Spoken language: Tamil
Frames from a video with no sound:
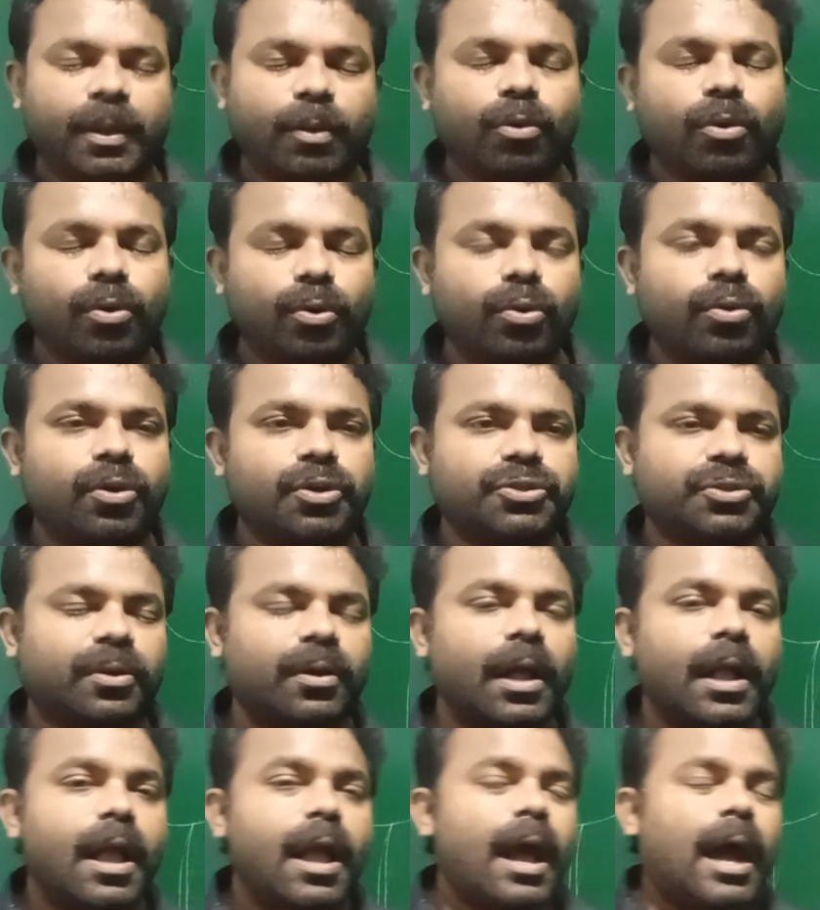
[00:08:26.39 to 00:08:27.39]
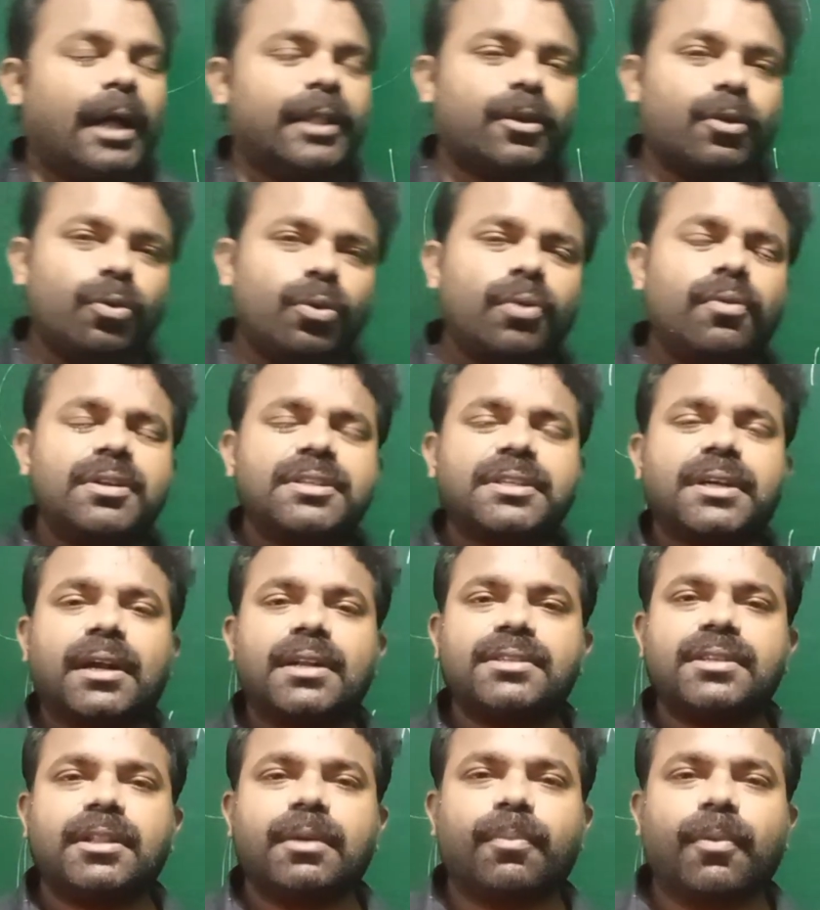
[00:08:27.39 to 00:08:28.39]
ஒரு நூறு வருஷம் அந்த நூறு வருஷம்
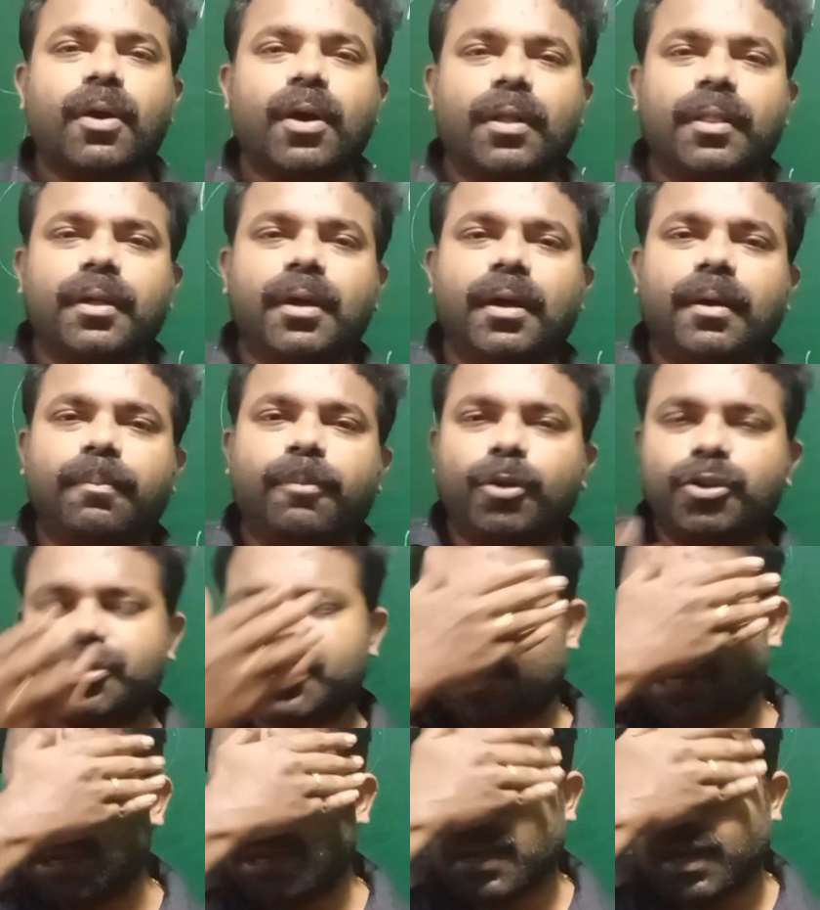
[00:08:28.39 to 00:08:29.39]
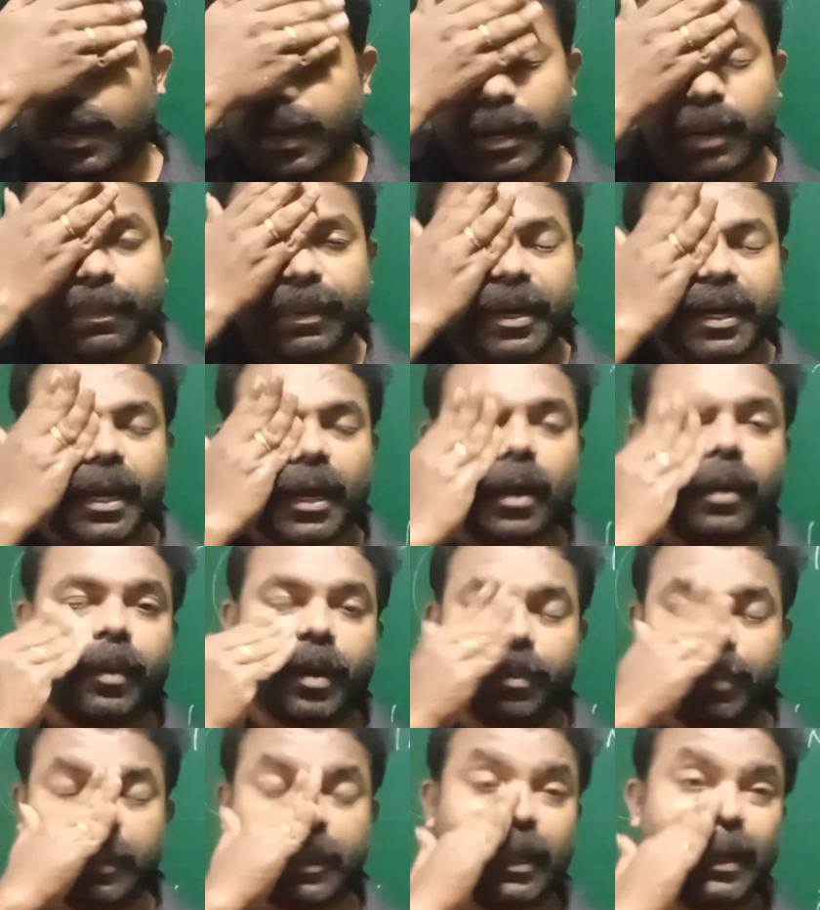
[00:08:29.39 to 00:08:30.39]
கழிச்சு இந்த போர்ச்சுக்கல் என்ன பண்ணிட்டாங்க
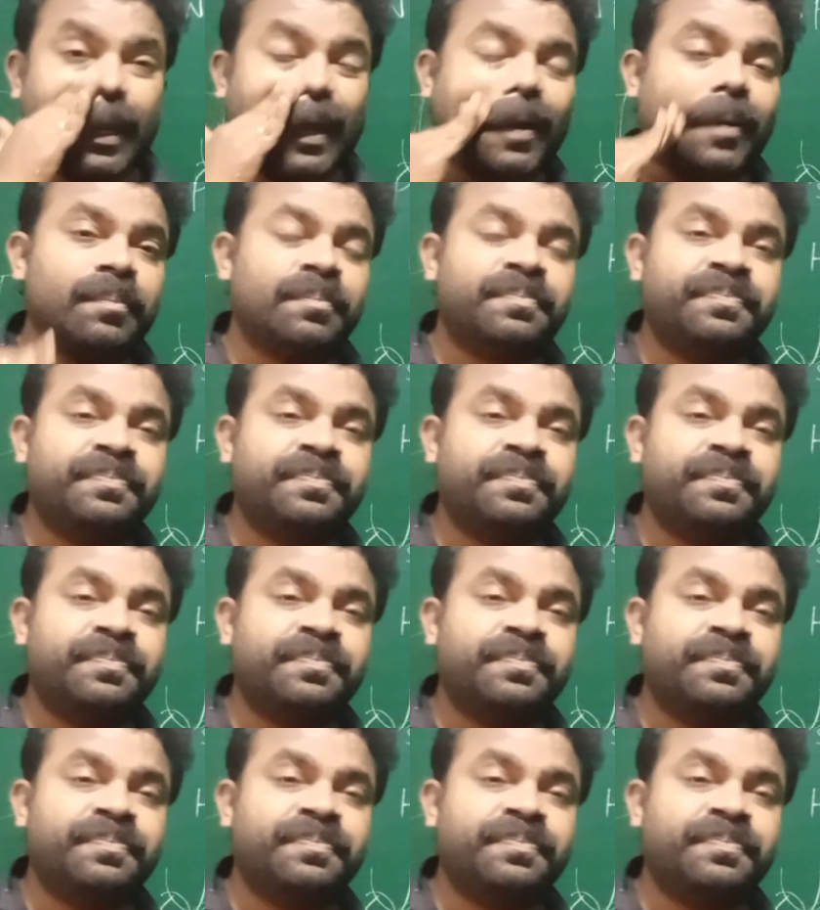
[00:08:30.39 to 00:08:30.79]
அப்படின்னு பார்த்தீங்கன்னா